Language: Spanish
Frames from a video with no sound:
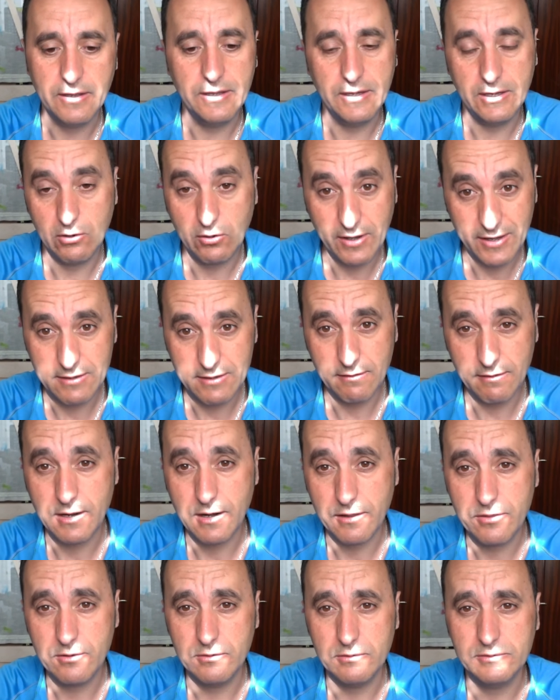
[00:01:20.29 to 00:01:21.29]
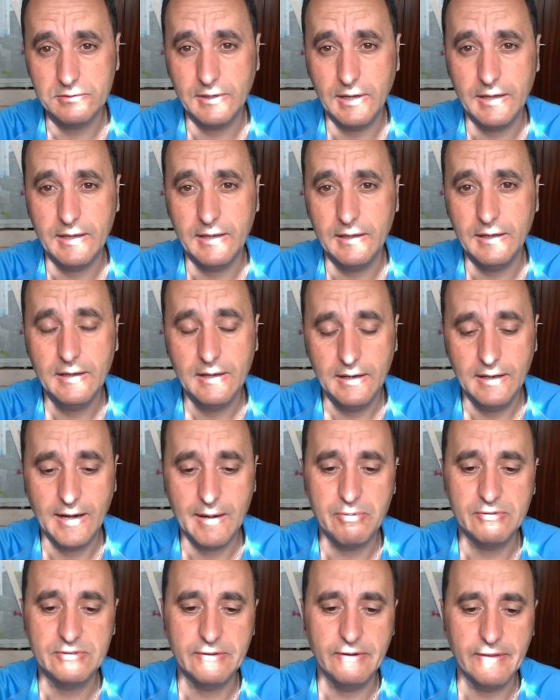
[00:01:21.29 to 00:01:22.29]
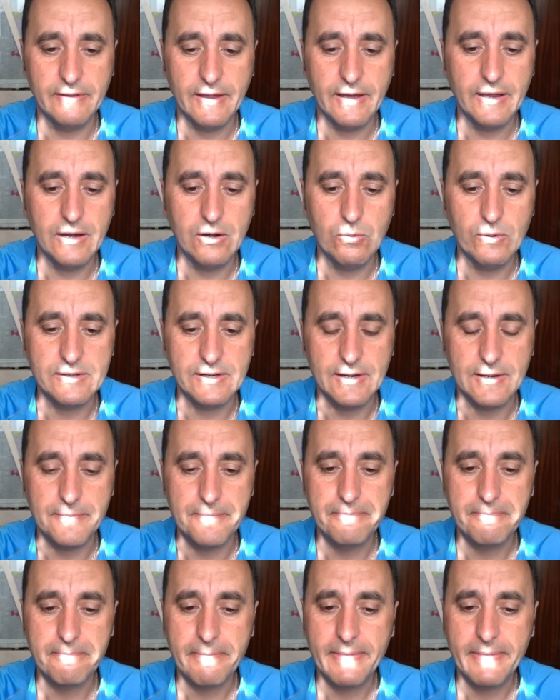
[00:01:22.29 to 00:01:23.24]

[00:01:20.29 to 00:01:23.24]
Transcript: Y creo que ahí llevan razón, o sea, ahí la responsabilidad es nuestra.